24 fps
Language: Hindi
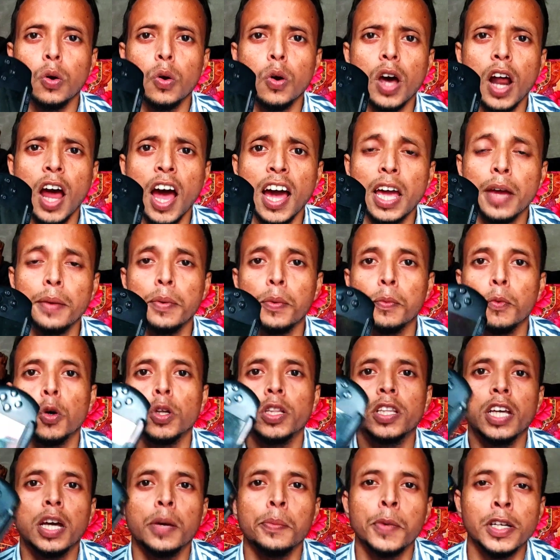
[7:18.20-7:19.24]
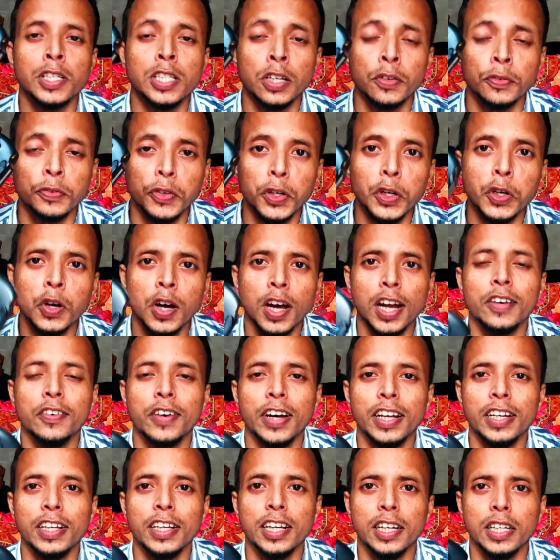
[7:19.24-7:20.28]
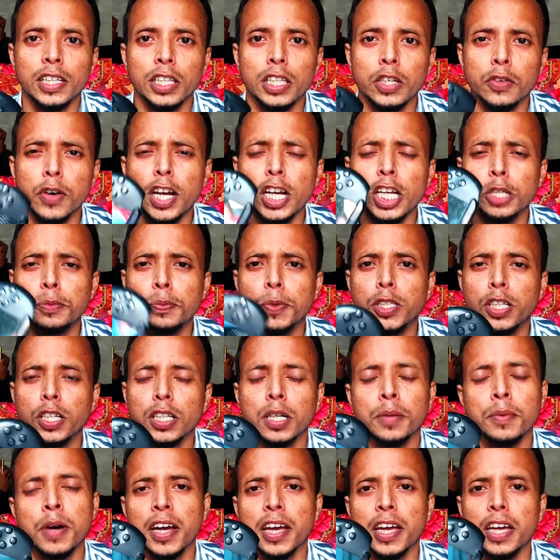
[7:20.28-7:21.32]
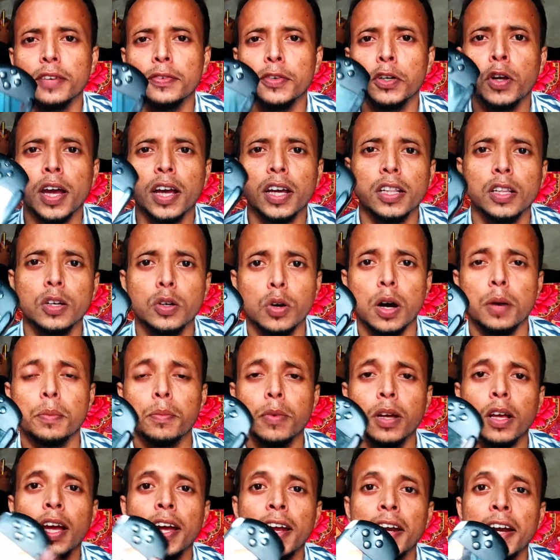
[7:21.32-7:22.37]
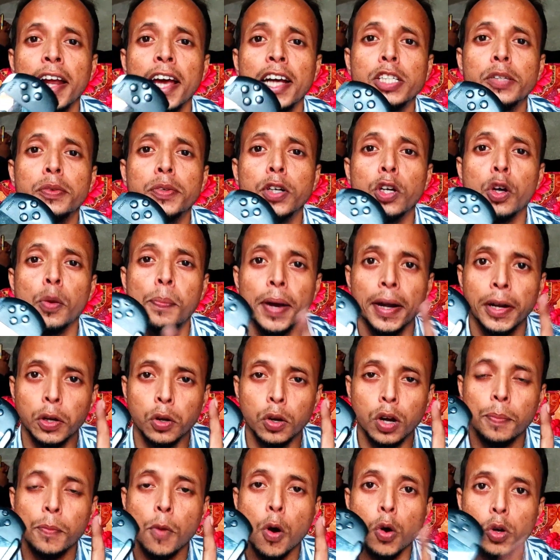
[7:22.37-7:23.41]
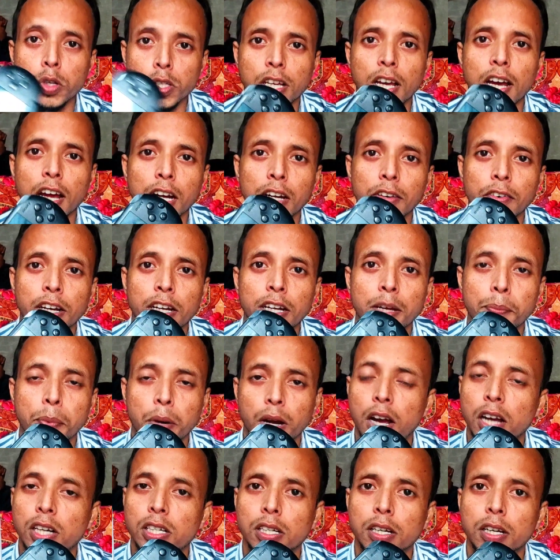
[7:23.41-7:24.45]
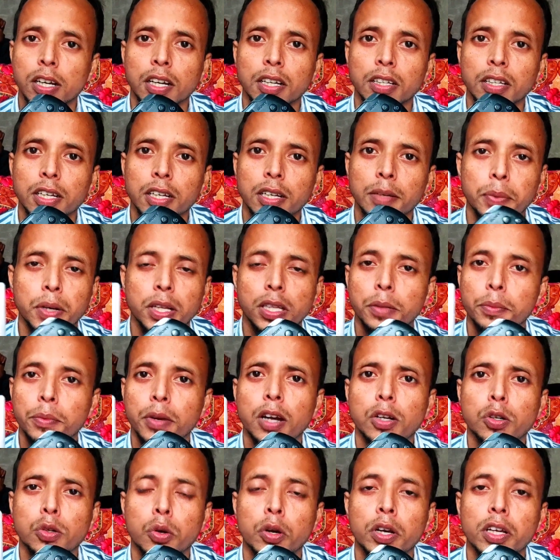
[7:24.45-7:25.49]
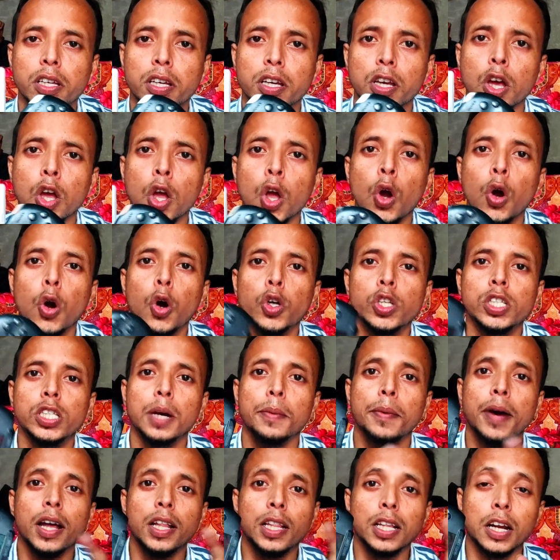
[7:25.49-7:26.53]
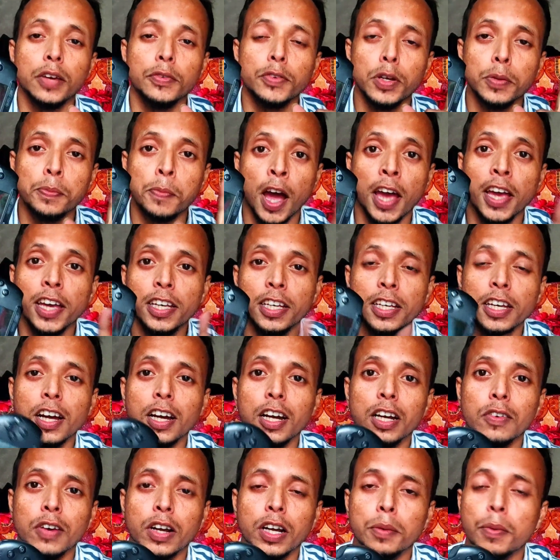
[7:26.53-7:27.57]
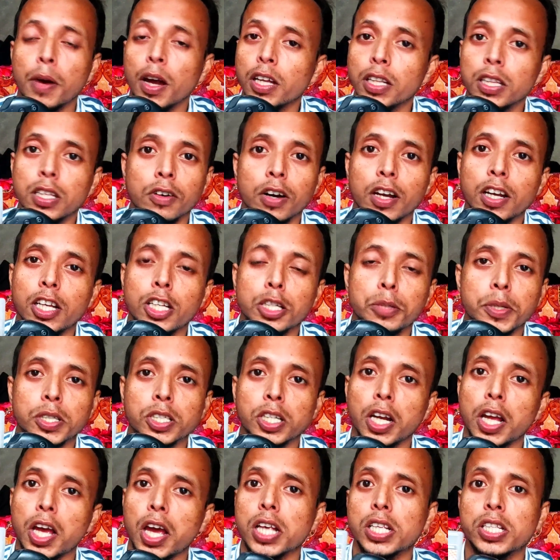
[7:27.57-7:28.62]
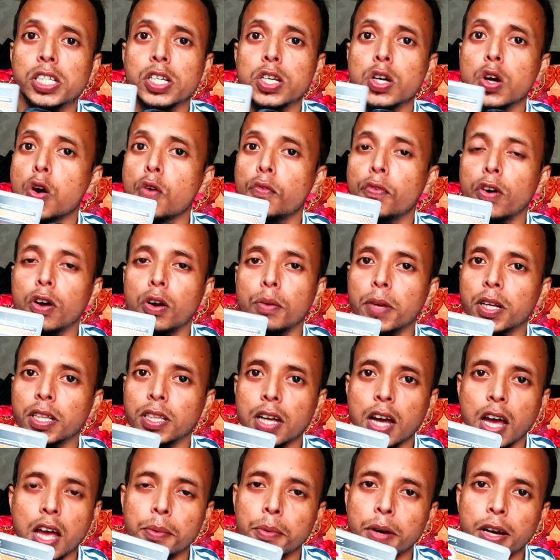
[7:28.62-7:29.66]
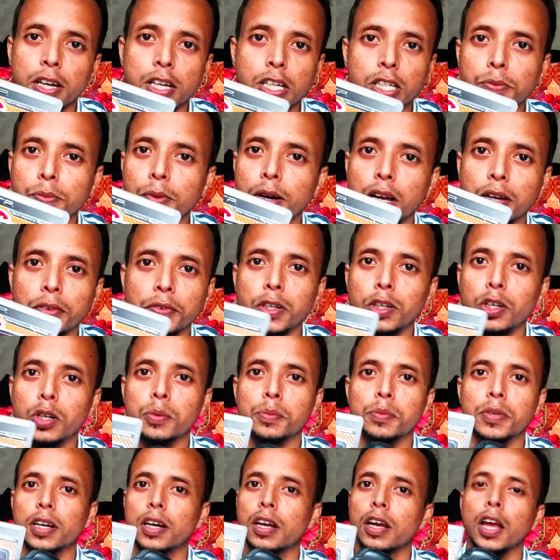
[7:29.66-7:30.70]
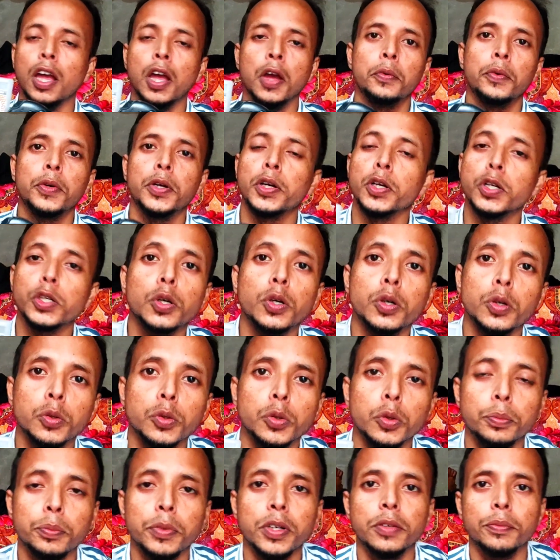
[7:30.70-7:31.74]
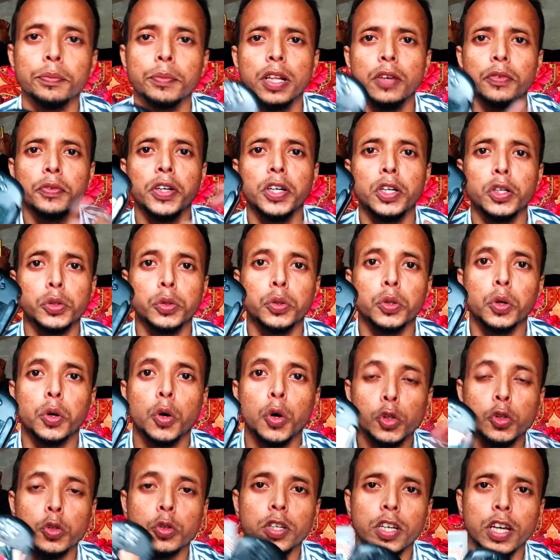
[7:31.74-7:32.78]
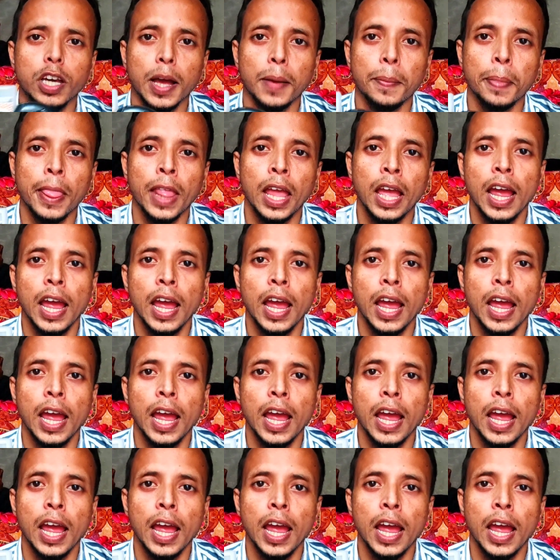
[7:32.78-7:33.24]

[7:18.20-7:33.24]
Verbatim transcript: और आगे भी बहुत ही अमेजिंग वीडियो आने वाली है दिवाली स्पेशल धमाके की वीडियो आएगी देखो आप नेक्स्ट वीडियो पेंडोरा बॉक्स की आने वाली है प्रकाश अंकल की प्रीतम इलेक्ट्रॉनिक की उसके बाद रवि भाई की आने वाली भाई दिवाली स्पेशल ऐसे ऑफर बताएं भाई इस बार वीडियो में वीडियो शूट मतलब वीडियो शूट हो चुकी है